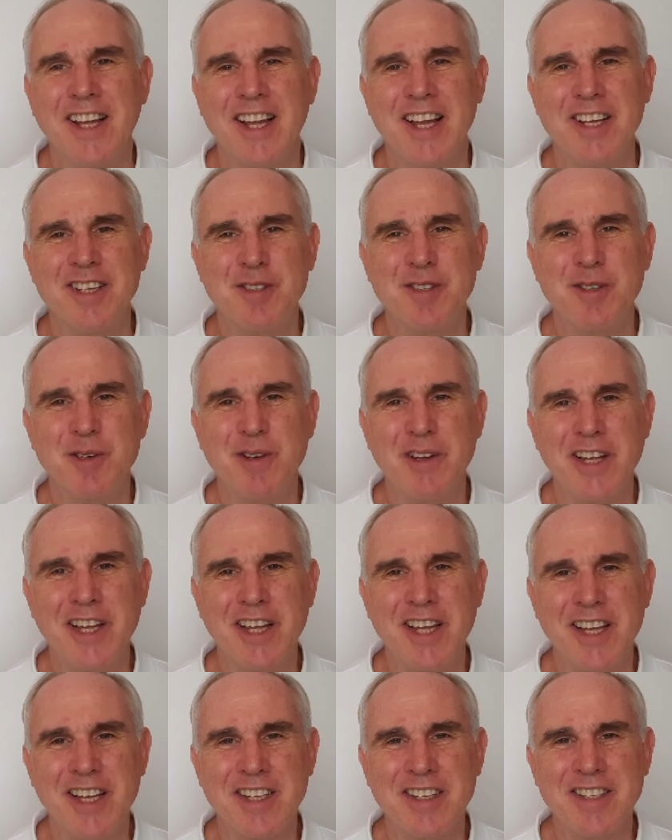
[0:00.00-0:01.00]
Eso
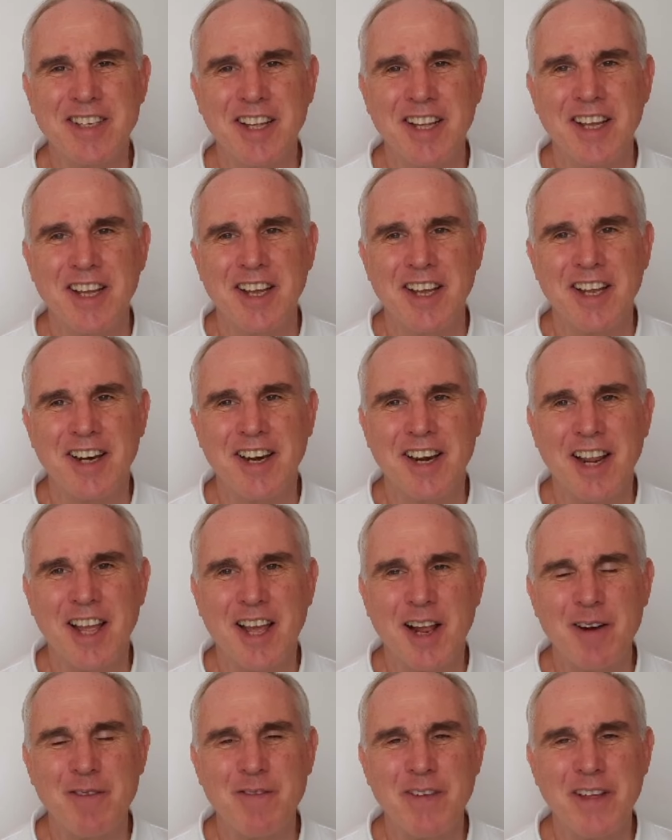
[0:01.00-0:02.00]
es
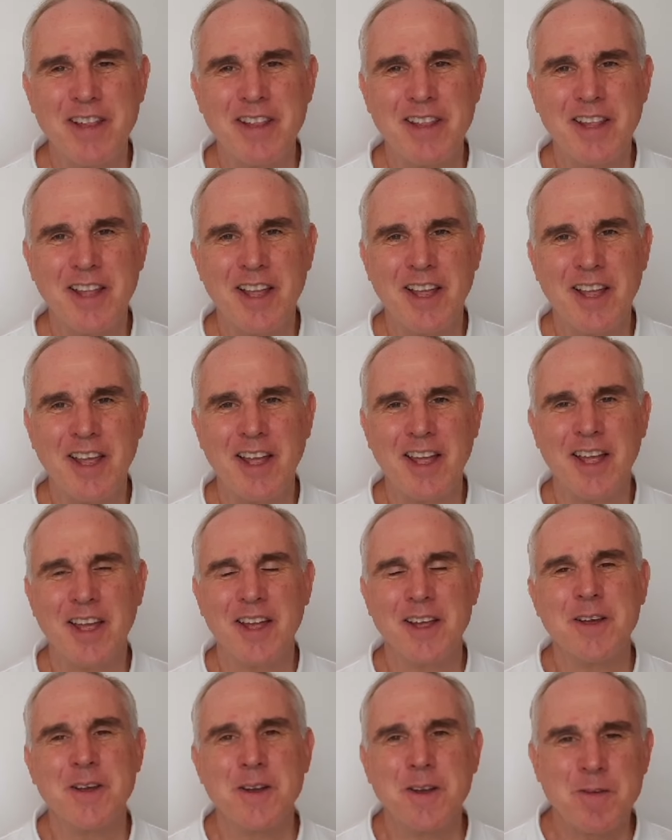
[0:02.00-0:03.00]
realmente
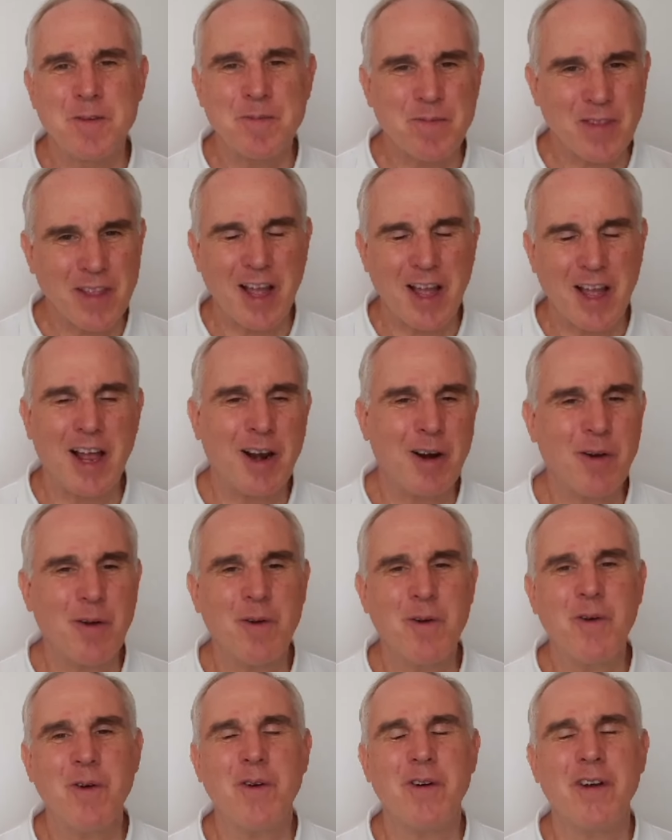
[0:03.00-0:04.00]

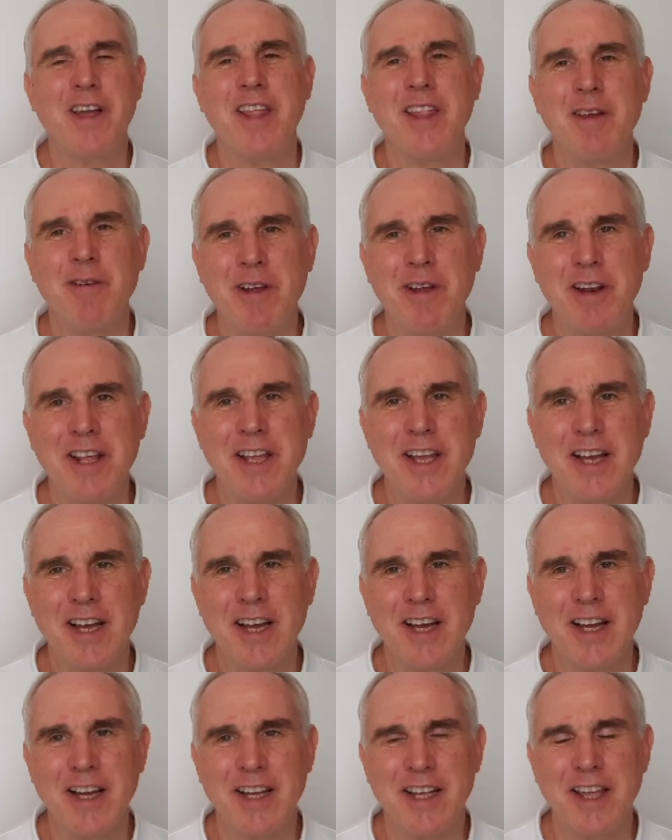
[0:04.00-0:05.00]
algo que
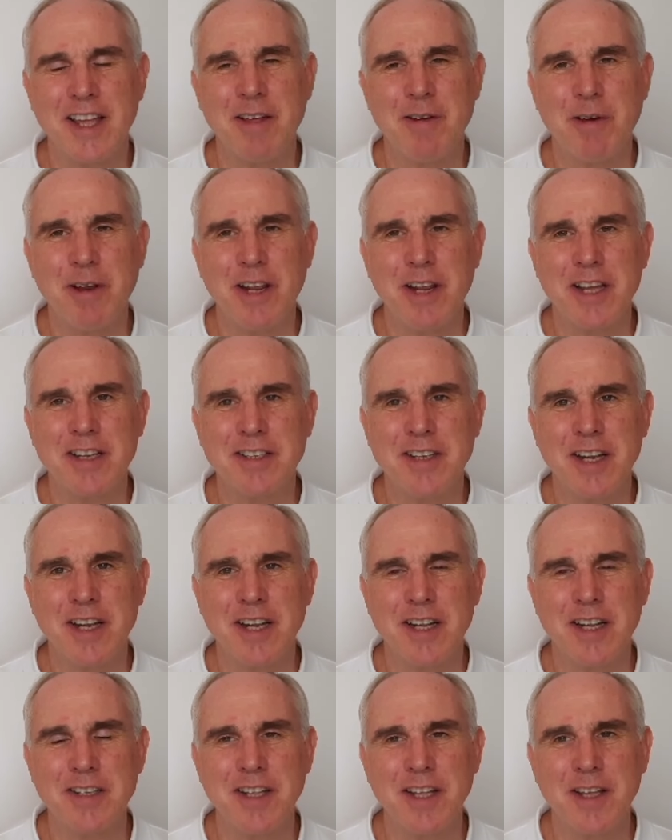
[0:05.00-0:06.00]
debería, que debería ser
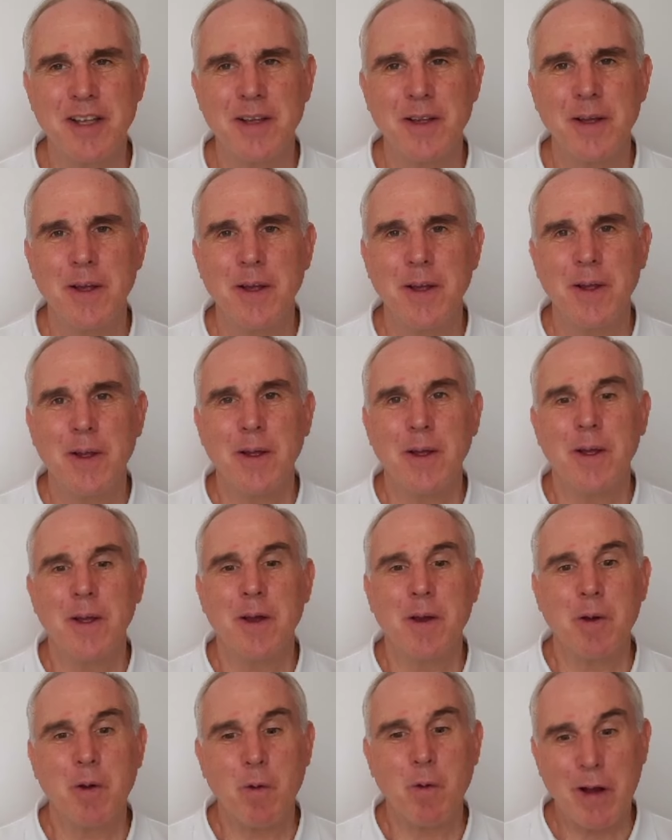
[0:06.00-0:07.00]
así
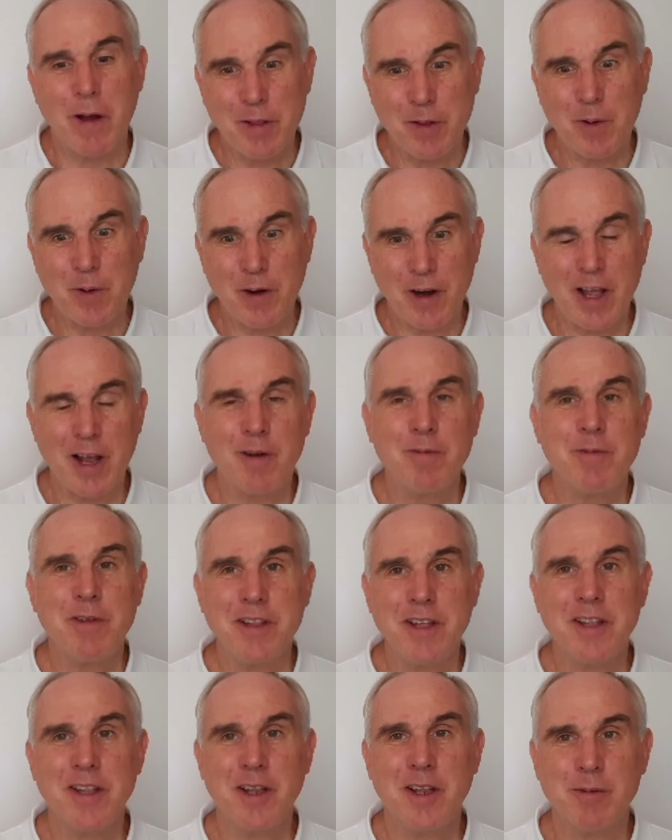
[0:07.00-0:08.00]
cuando
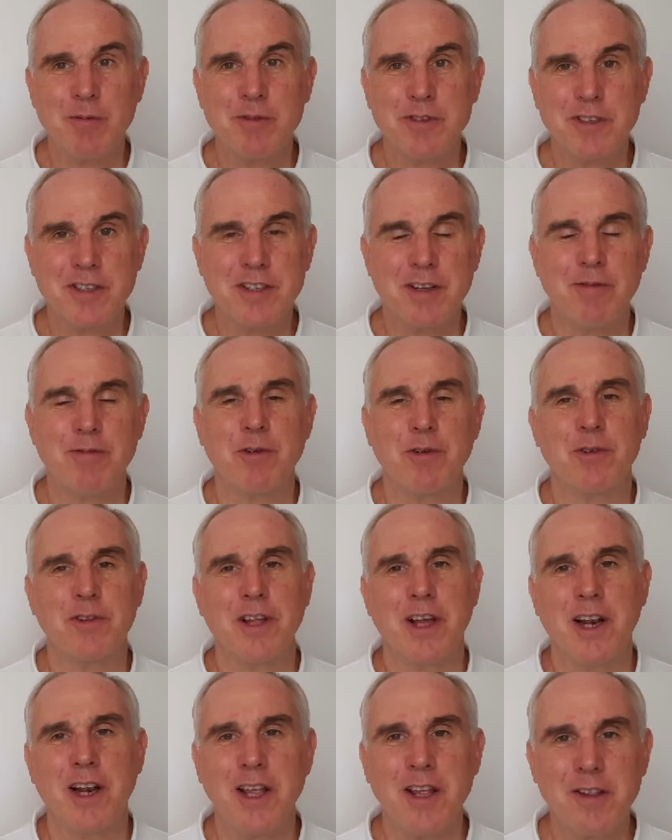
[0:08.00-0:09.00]
realmente tenemos esa
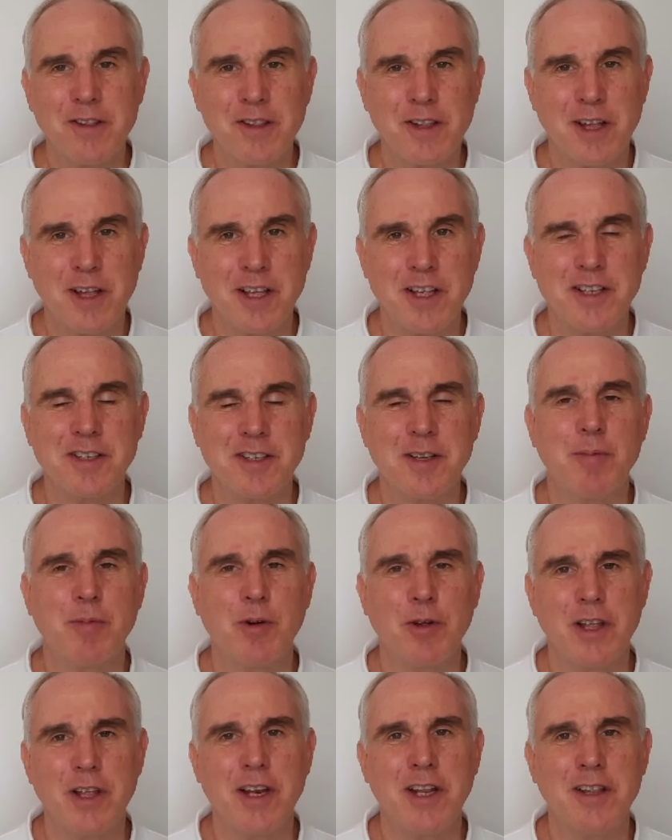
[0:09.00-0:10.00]
fortaleza y ese
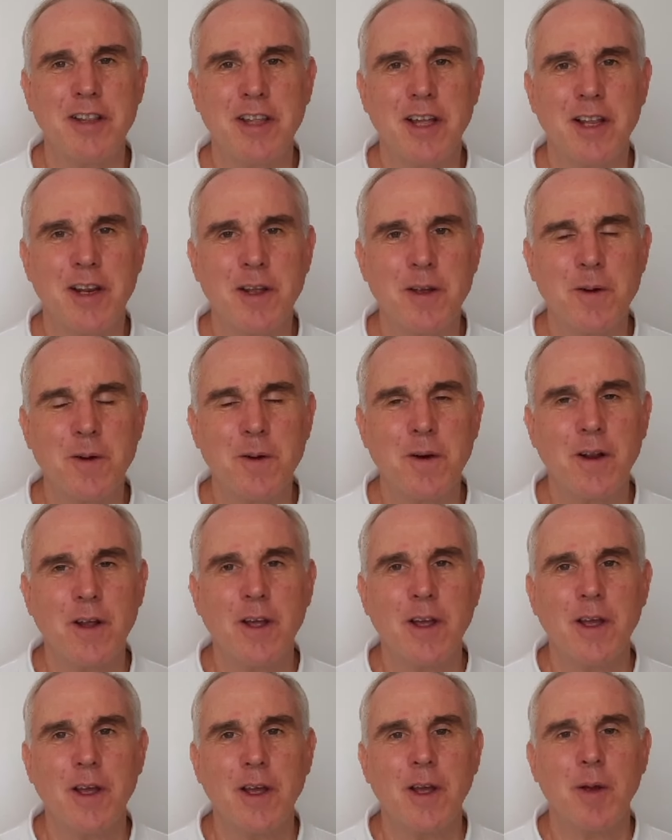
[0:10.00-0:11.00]
poder interior,
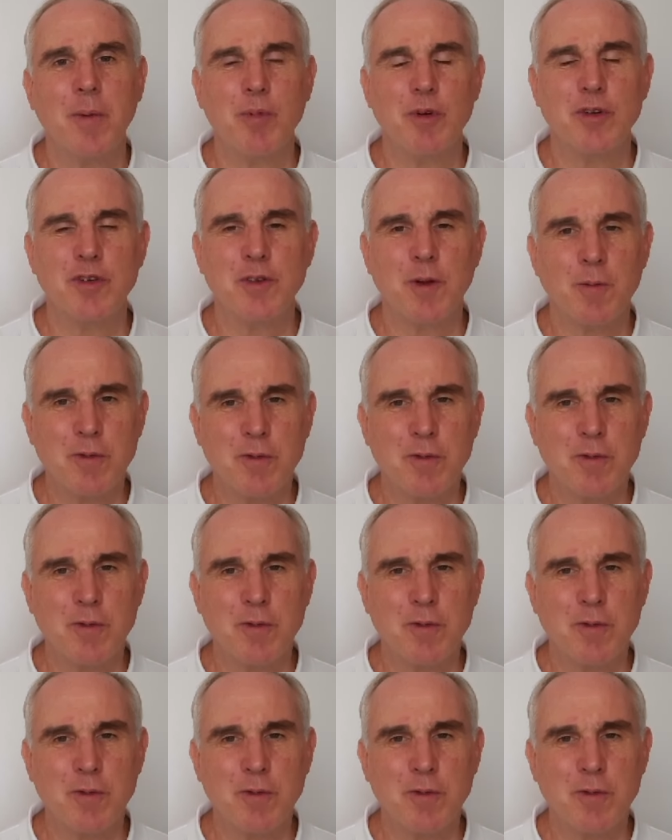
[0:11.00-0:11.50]
pues somos